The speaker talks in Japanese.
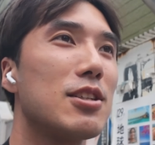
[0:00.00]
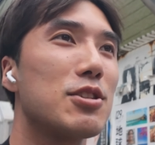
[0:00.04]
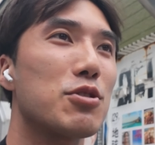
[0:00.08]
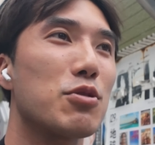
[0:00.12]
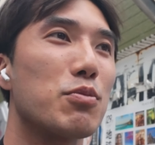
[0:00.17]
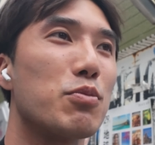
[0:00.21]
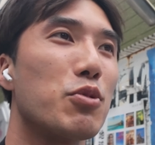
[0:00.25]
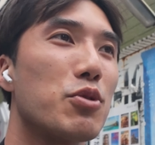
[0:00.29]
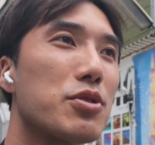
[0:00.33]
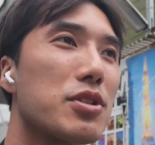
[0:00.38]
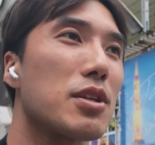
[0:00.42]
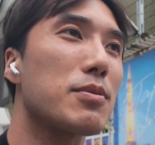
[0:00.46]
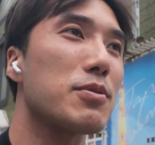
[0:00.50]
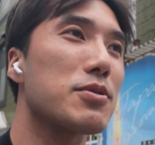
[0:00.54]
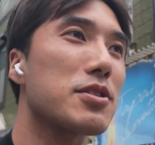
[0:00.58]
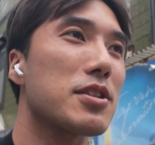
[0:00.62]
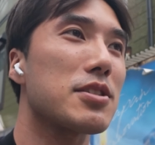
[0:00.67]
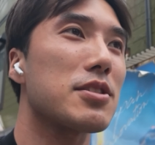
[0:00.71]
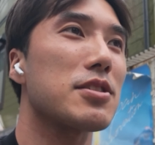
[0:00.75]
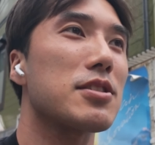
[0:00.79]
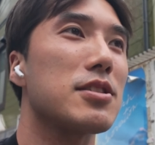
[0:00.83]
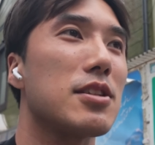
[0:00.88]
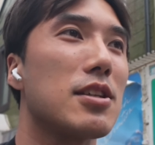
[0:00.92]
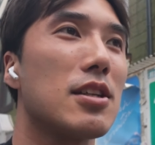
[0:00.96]
ちょっと
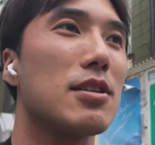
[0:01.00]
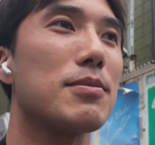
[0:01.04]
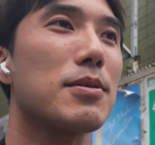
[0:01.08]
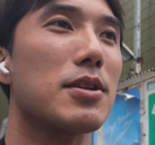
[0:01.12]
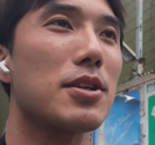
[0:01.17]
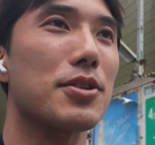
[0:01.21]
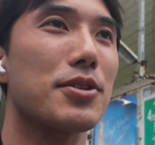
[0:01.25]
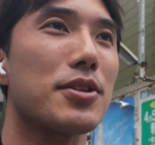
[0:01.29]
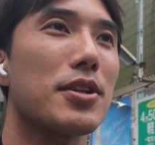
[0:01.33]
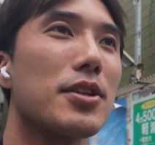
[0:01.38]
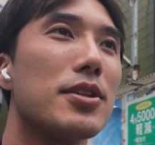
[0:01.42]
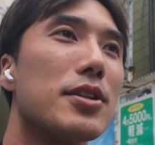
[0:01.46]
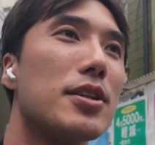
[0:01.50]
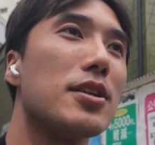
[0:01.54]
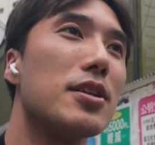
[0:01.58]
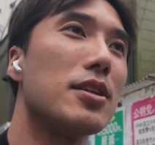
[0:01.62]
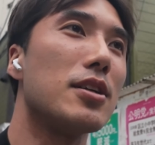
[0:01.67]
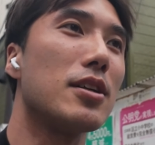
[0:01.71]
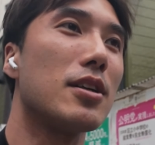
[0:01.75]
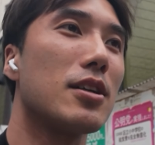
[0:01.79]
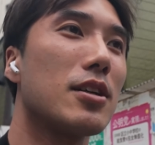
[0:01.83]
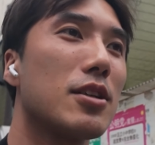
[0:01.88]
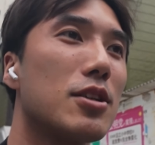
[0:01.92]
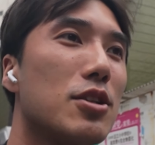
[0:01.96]
ボサボサすぎてやばかったん
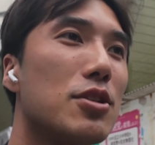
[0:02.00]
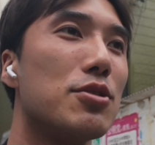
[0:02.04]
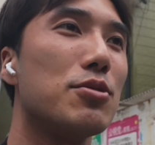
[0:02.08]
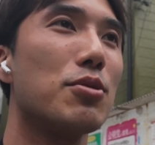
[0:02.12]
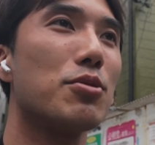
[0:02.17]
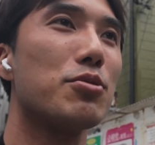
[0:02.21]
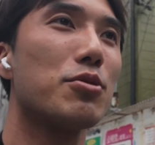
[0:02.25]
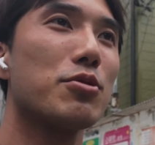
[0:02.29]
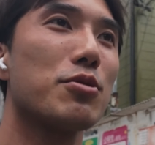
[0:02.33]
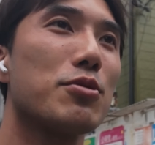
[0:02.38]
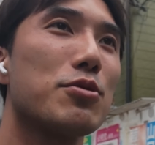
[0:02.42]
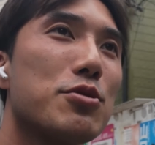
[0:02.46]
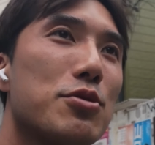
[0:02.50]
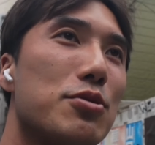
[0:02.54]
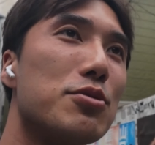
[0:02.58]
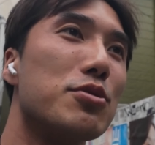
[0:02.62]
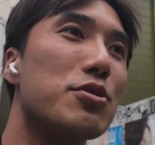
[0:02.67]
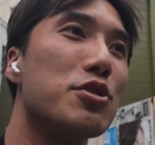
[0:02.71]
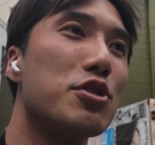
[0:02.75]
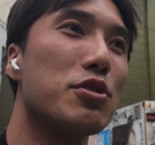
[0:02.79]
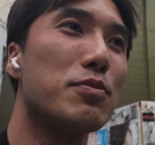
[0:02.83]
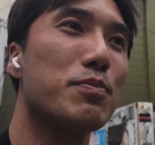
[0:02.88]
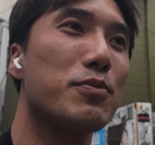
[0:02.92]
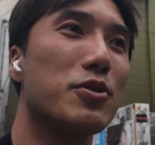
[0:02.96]
で、移動の道中
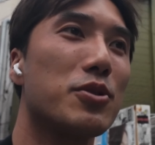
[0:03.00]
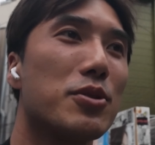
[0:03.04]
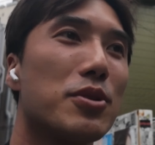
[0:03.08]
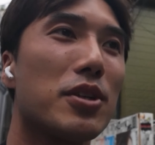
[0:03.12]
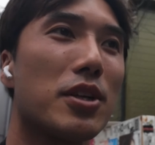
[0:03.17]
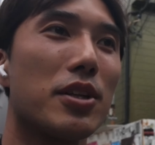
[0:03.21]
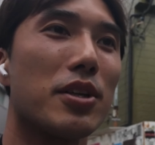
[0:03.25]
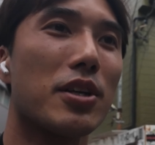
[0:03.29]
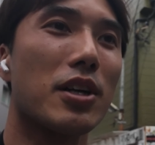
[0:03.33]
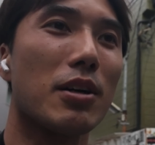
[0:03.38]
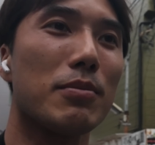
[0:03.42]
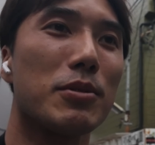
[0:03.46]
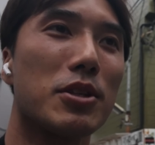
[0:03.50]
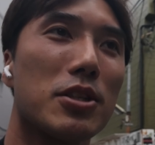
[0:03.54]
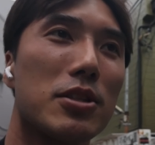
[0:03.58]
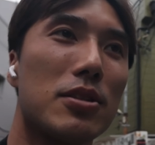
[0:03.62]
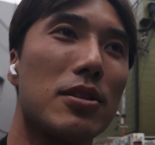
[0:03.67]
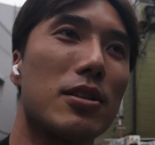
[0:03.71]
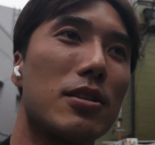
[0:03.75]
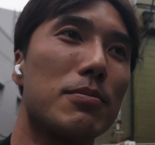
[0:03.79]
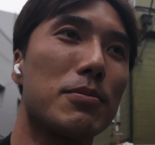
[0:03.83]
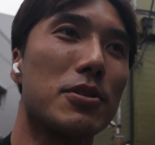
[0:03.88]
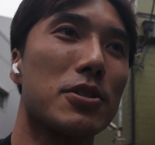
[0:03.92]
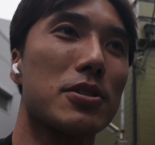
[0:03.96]
20分ぐらいで髪切っ
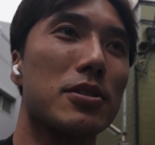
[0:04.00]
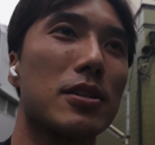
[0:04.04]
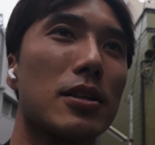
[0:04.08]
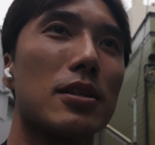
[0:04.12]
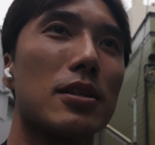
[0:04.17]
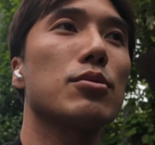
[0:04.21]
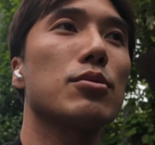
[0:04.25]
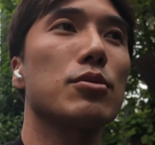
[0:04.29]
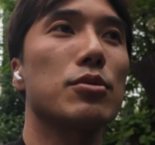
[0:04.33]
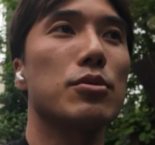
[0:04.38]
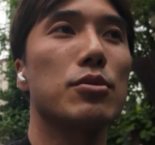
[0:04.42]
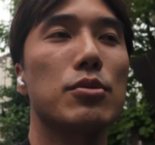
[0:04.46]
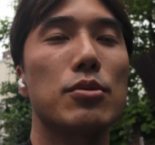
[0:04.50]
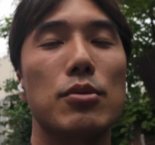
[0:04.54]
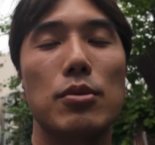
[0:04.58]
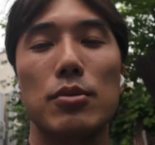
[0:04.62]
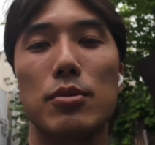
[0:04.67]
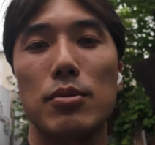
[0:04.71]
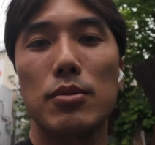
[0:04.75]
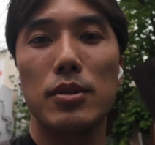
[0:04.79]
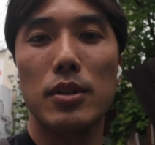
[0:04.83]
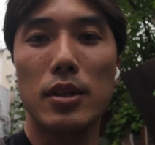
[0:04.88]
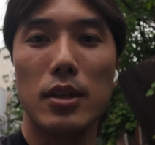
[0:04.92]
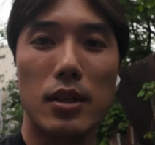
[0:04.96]
てきましというこ
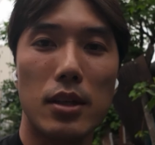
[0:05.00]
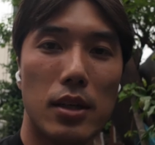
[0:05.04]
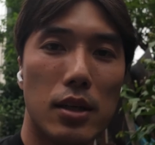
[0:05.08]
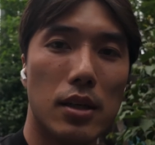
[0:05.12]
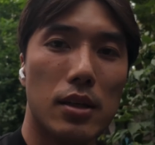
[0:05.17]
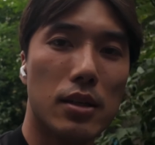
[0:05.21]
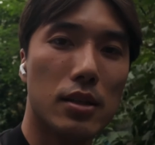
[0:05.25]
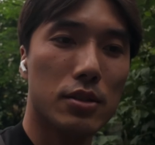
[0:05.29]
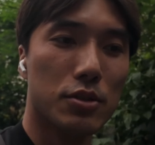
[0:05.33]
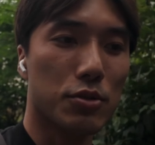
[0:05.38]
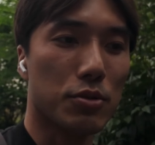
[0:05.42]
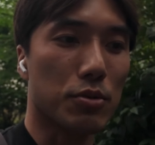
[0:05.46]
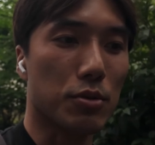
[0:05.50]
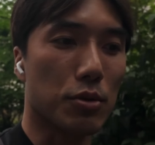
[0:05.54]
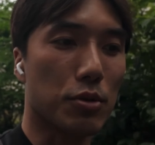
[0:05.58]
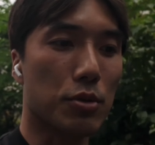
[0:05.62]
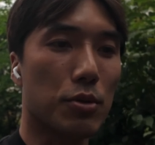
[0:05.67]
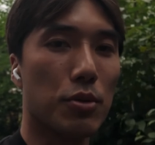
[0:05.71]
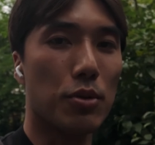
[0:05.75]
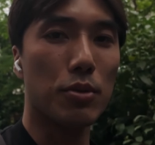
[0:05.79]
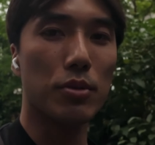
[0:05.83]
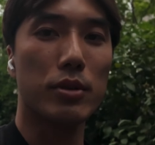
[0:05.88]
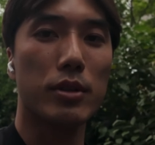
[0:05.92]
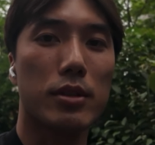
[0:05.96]
とで、ちょっと
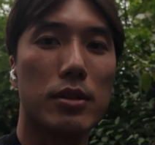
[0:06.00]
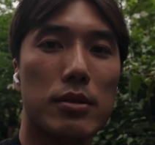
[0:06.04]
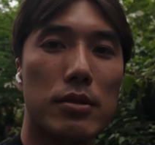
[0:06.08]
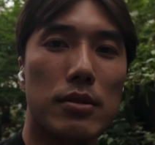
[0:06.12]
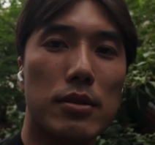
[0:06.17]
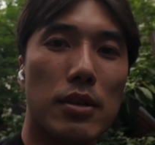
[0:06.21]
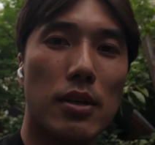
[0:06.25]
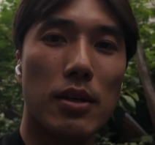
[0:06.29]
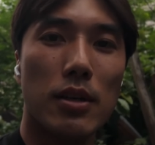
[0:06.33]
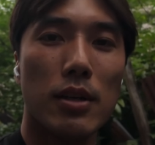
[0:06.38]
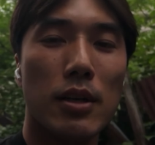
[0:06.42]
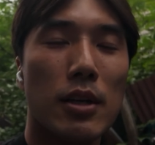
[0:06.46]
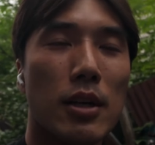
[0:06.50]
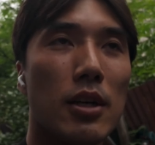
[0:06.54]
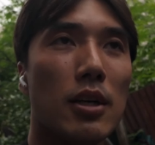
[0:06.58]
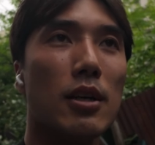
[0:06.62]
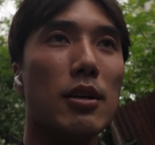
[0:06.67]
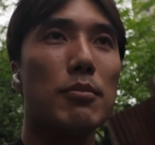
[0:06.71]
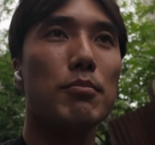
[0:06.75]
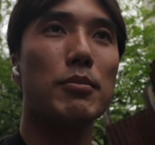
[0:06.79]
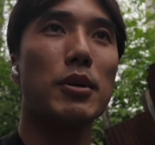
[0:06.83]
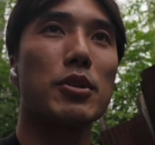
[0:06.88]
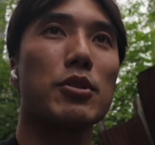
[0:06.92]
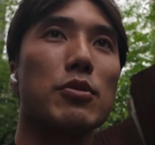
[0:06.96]
今日ようやく
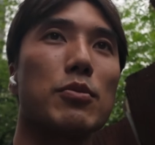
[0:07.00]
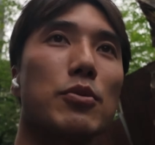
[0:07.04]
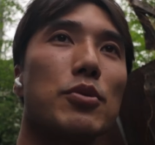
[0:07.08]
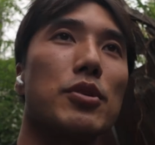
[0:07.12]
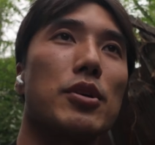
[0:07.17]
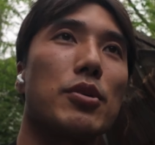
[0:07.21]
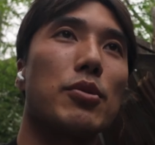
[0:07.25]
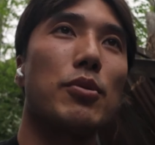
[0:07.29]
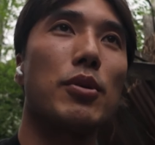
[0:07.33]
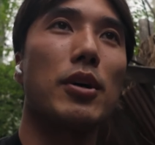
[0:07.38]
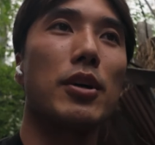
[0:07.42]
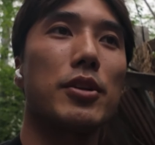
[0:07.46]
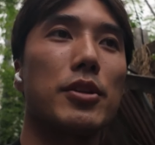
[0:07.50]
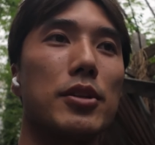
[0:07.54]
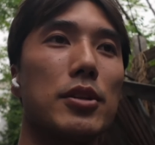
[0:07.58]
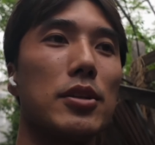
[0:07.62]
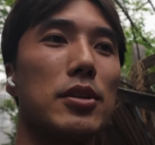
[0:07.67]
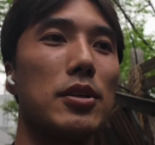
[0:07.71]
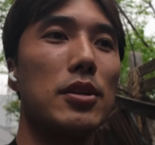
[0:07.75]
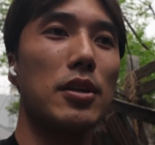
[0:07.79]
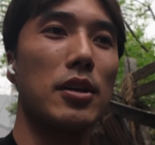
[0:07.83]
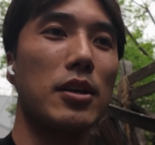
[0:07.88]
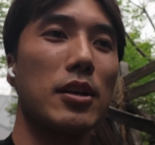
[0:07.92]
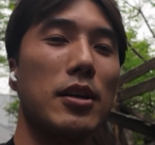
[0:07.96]
まともなご飯
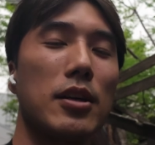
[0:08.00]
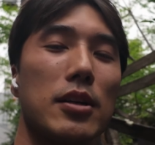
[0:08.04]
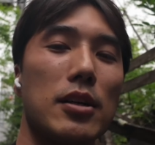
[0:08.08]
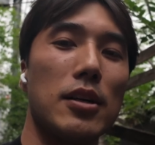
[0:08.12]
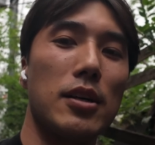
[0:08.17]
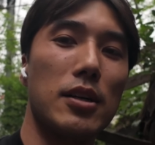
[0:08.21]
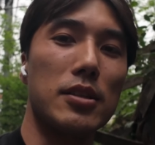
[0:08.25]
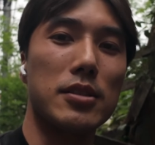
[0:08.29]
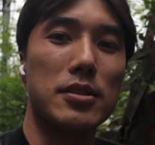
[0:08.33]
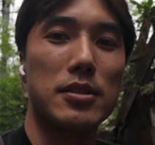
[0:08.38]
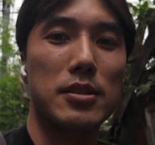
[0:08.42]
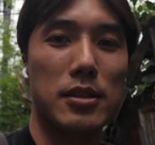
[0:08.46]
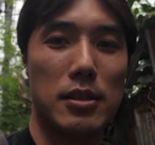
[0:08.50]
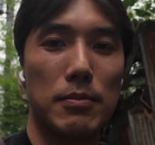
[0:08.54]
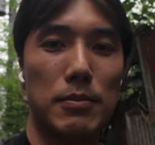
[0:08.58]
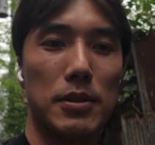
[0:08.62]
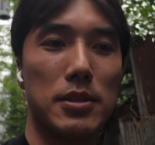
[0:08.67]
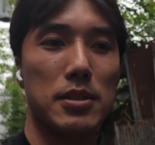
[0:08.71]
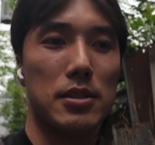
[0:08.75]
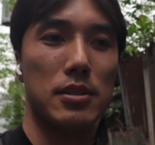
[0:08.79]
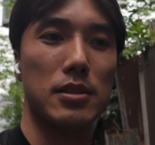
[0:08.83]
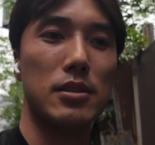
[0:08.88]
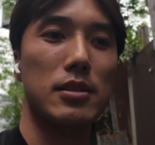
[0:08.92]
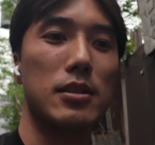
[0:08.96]
にありつけ
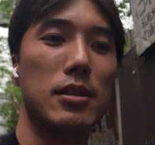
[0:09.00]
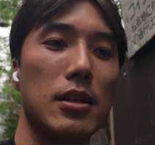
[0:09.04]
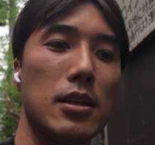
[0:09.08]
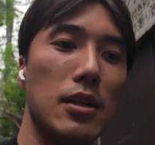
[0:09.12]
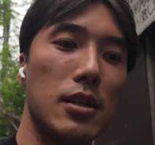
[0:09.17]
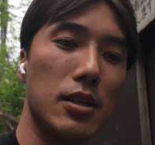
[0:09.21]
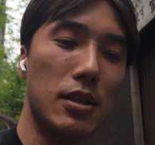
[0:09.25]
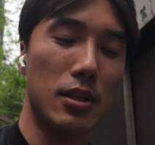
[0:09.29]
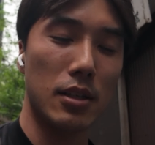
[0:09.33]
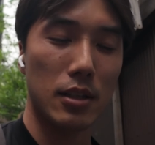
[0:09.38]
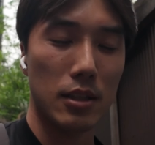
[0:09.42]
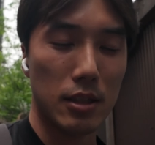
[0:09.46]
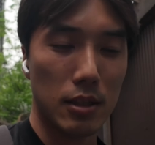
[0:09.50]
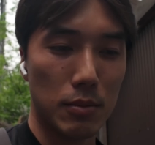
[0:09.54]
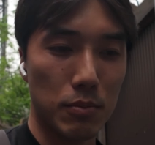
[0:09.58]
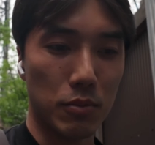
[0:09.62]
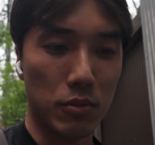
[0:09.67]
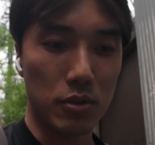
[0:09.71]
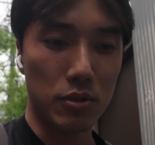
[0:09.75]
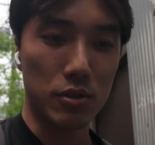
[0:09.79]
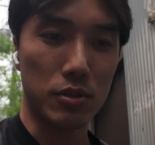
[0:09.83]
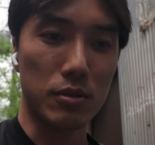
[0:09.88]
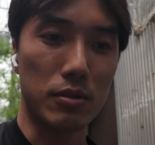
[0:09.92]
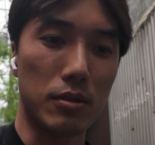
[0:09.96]
ます。
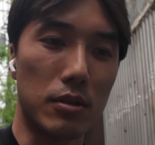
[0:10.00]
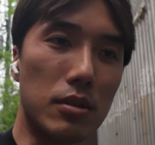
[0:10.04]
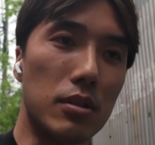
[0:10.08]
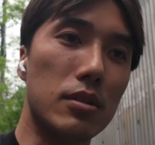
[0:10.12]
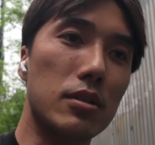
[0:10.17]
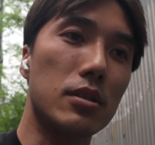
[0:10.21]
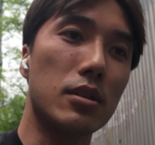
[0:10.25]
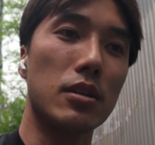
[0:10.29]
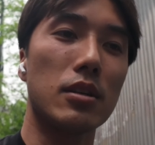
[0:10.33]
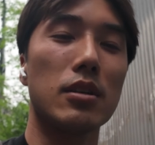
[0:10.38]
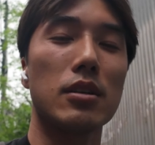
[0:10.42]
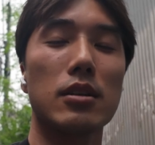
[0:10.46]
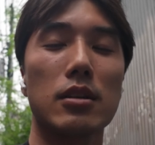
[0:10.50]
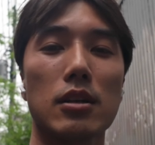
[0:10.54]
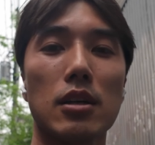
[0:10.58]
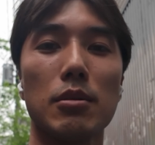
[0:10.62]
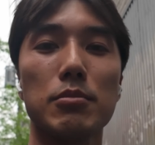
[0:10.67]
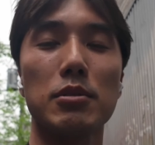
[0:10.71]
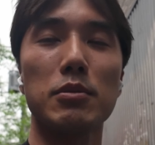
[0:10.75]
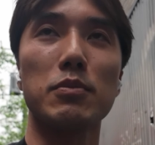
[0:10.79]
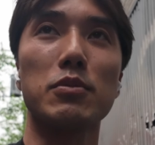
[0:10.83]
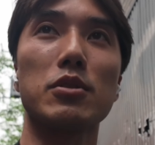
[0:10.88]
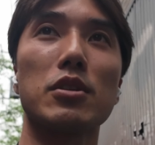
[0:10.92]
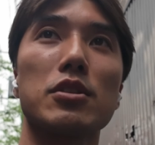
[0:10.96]
もちろん、
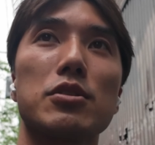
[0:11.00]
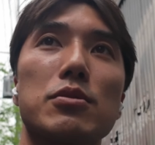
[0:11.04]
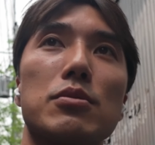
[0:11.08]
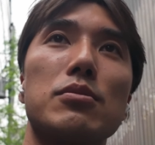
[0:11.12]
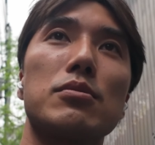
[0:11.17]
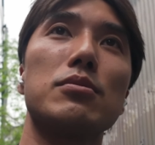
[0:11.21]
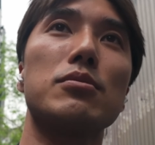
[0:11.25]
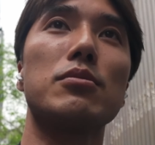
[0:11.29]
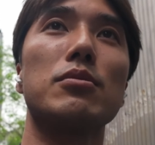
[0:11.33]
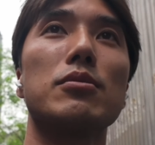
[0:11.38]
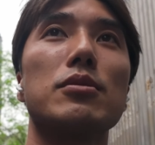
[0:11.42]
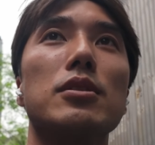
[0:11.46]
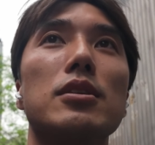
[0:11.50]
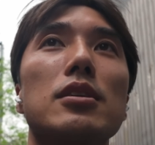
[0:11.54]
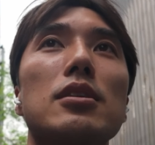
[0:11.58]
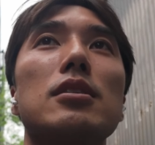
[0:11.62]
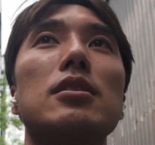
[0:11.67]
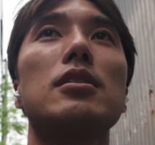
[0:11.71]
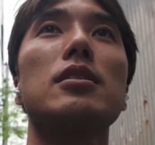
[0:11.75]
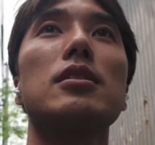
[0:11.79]
上村食堂で。